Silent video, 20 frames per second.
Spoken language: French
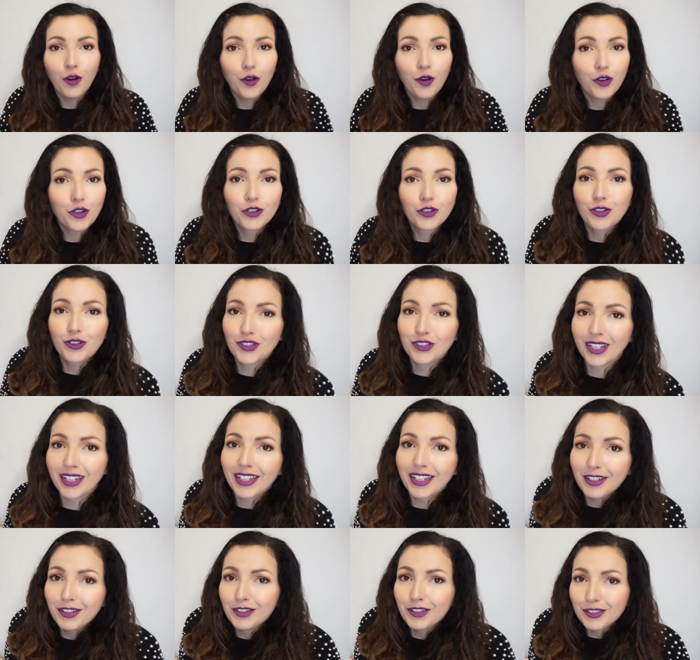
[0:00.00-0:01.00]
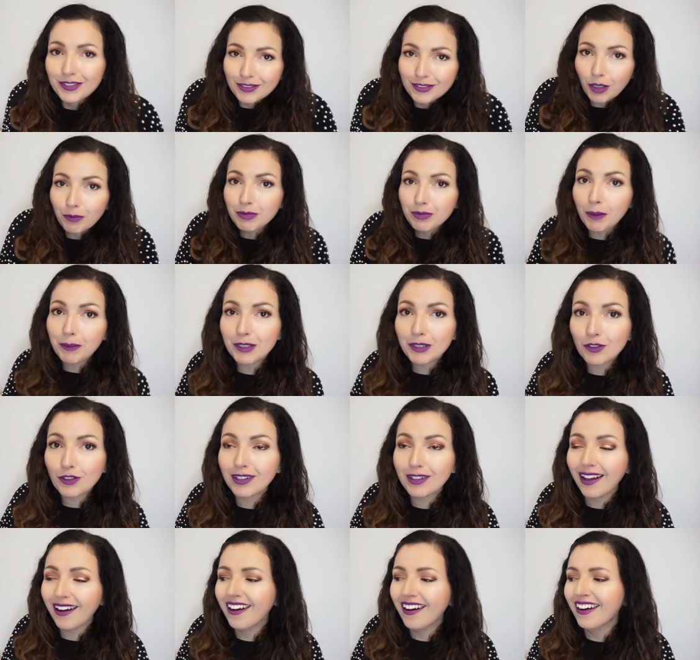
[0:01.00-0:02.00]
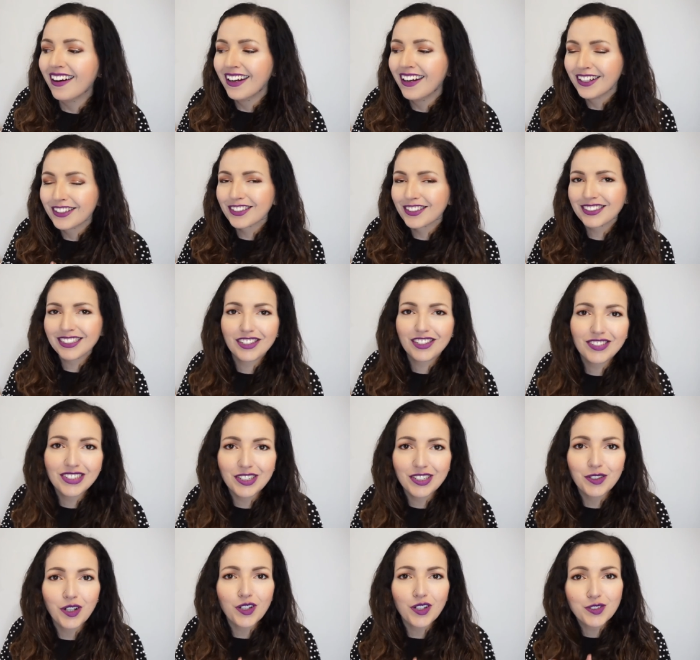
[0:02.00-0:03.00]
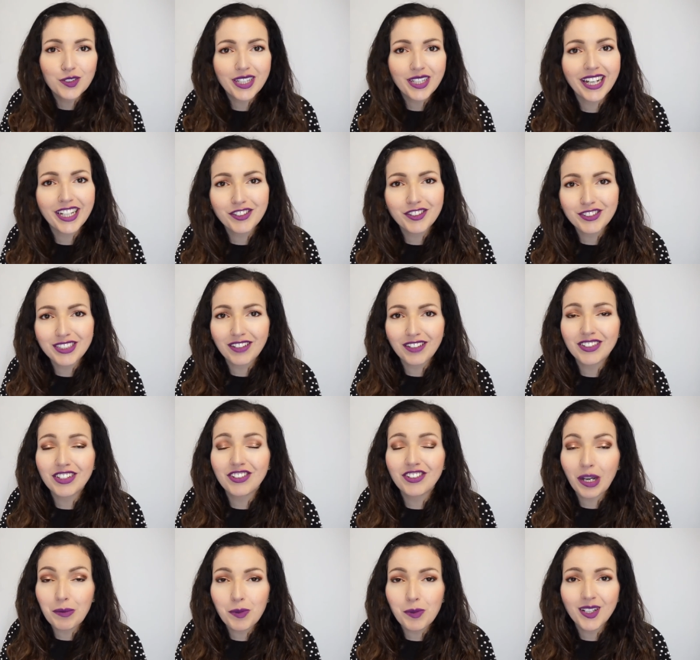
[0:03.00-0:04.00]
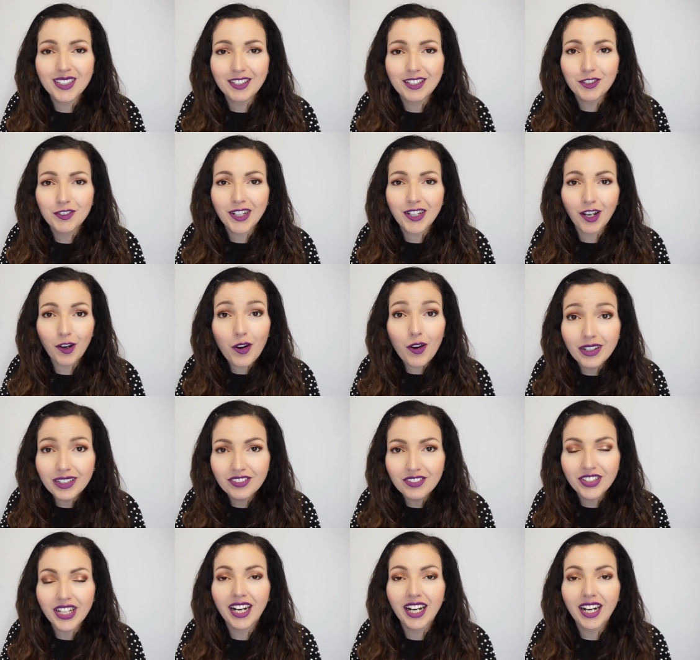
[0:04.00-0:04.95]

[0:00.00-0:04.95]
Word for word: je serai comme d'habitude là dans cette vidéo. En tout cas, je vous invite vraiment à découvrir Olivia